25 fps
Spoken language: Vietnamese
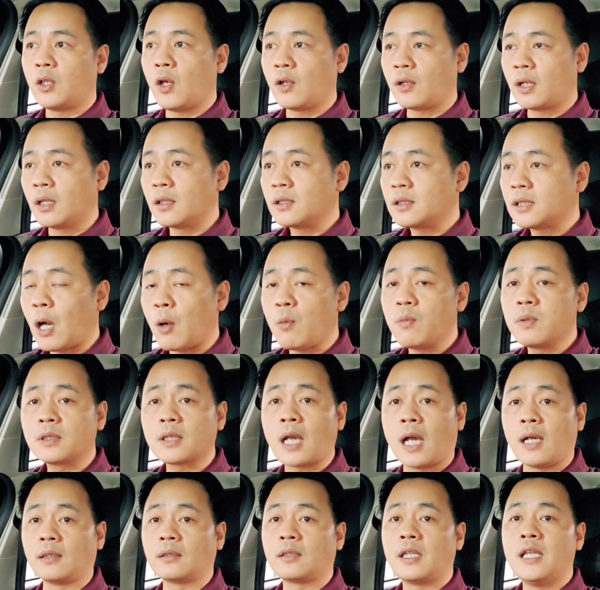cho nên không
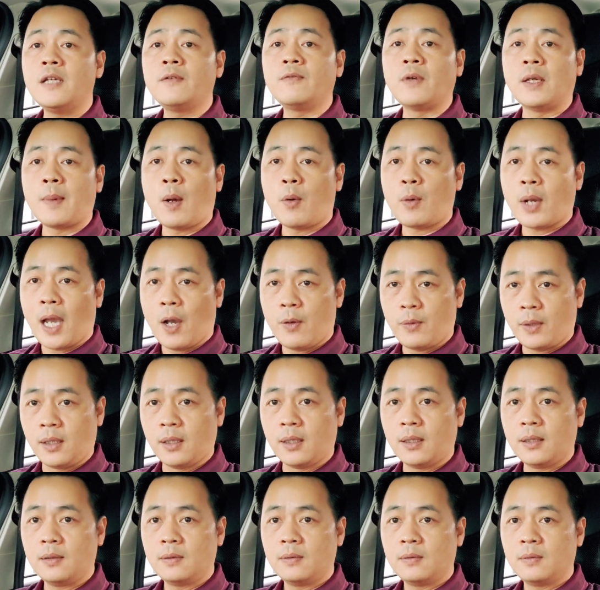cần thiết phải báo cáo
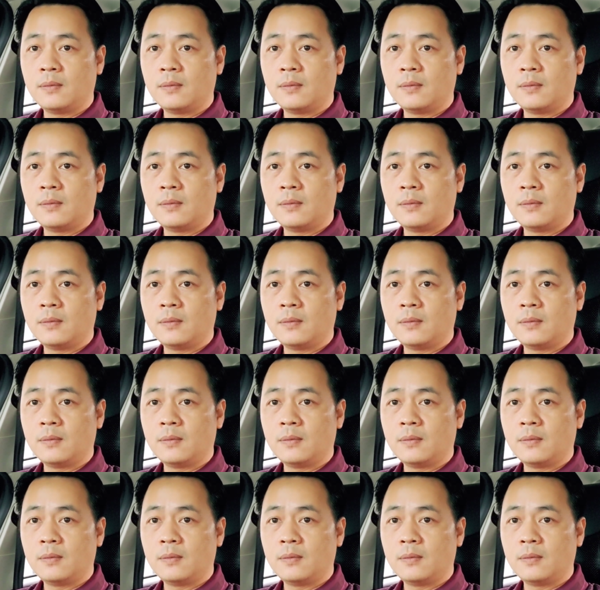nữa.